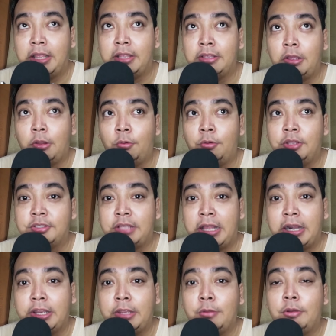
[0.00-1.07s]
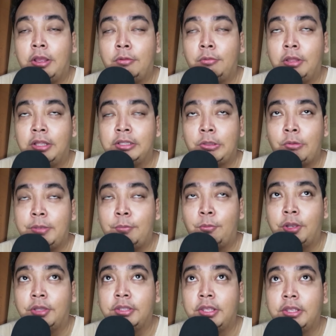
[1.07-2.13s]
kalau udah sekarang ya udah udah ketahuan di
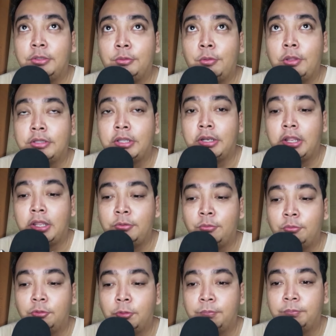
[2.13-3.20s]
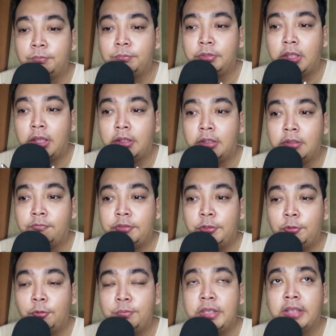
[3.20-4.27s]
monetnya itu antara YouTube yang
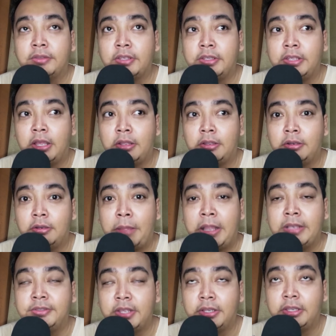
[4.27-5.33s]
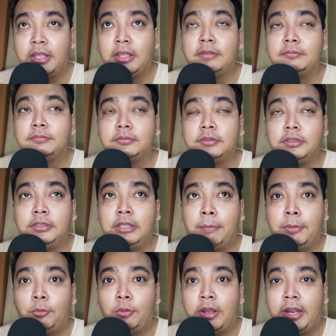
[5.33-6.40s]
video biasa yang panjang ya yang
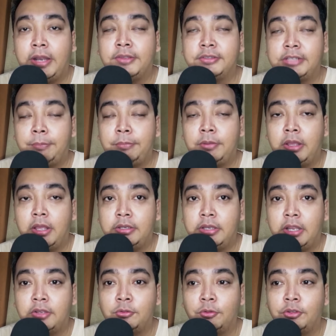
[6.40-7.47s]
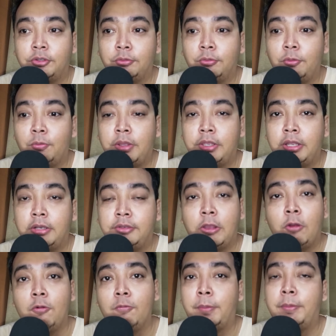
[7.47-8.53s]
bentuk landscape dengan yang short itu lumayan
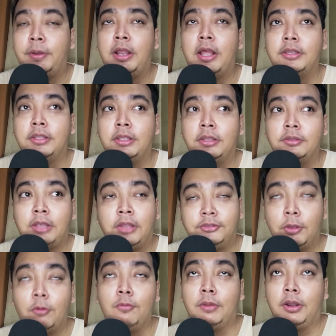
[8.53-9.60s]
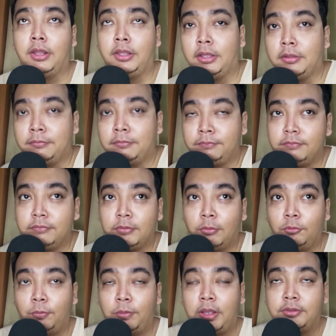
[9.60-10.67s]
jauh perbedaannya ya sangat jauh malah ya
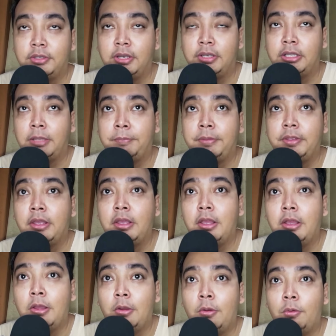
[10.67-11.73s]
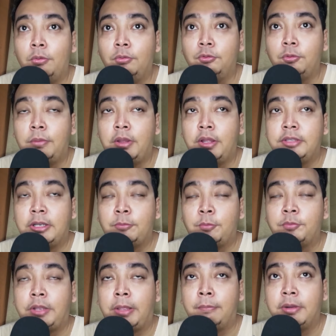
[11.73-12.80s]
untuk penghasilnya tapi untuk mengejar
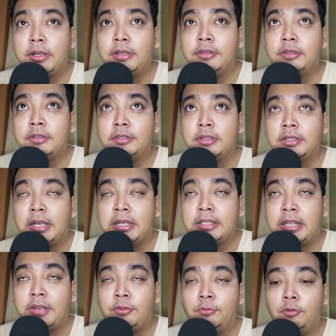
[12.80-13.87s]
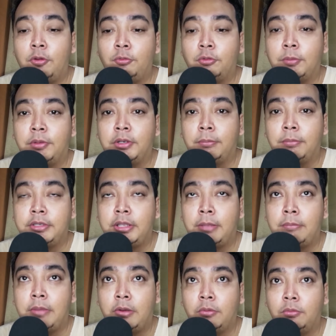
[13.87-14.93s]
subscriber nih sekedar saran juga untuk teman-teman yang
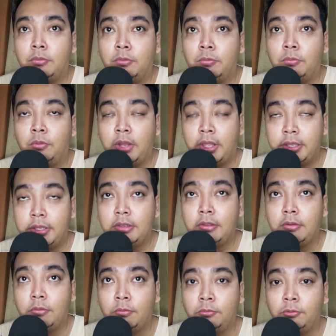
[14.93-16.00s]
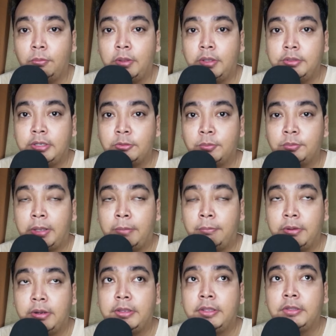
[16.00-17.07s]
baru mulai untuk mengejar
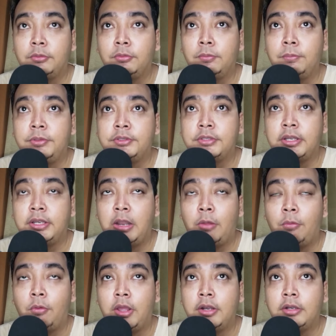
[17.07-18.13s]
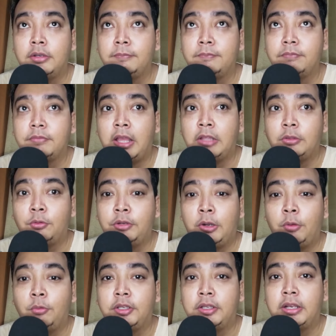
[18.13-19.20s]
subscriber itu bisa dilakukan atau
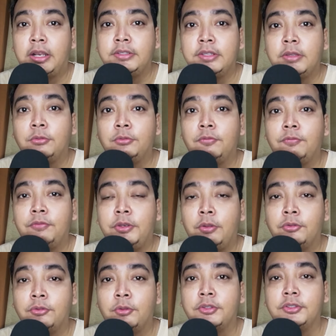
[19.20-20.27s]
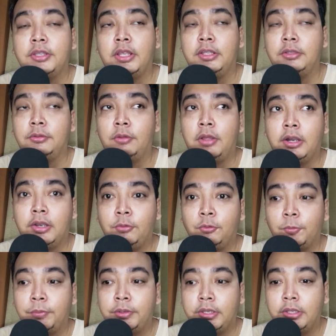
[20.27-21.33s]
diruntingkan aja untuk video shortsnya gitu karena
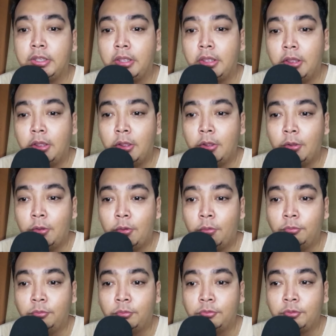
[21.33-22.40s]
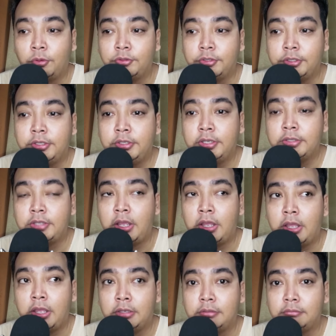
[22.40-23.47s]
YouTube ini untuk shorts ini dia sangat